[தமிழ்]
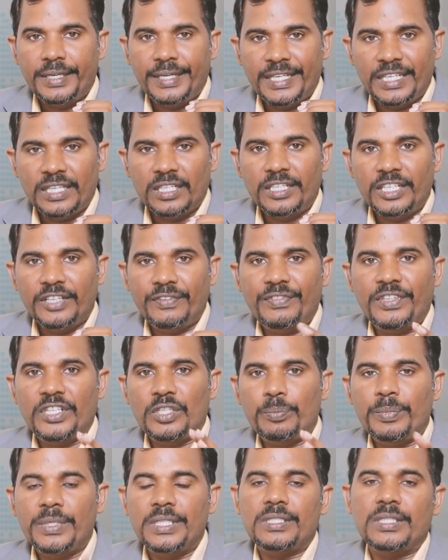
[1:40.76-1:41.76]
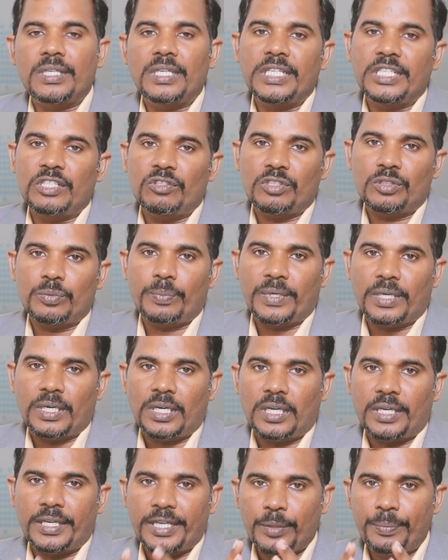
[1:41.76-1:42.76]
நீங்கள் நிஃப்டி பீஸில் இன்வெஸ்ட்
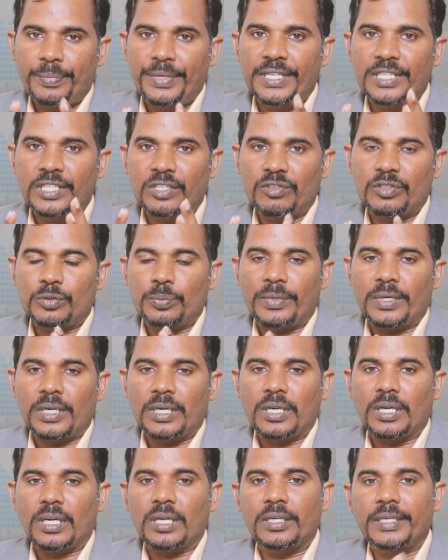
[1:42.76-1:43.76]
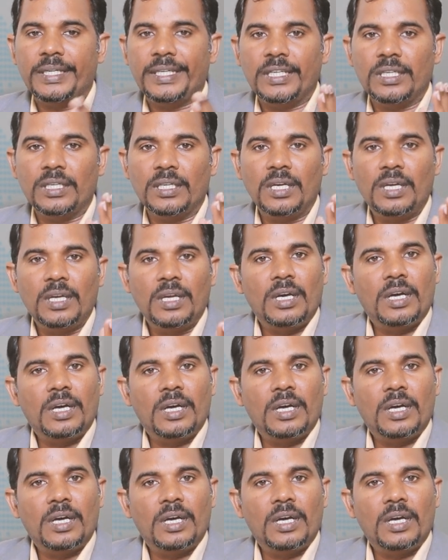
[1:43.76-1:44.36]
பண்ணலாம் எப்படி இன்வெஸ்ட் பண்ணலாம்னா நீங்கள்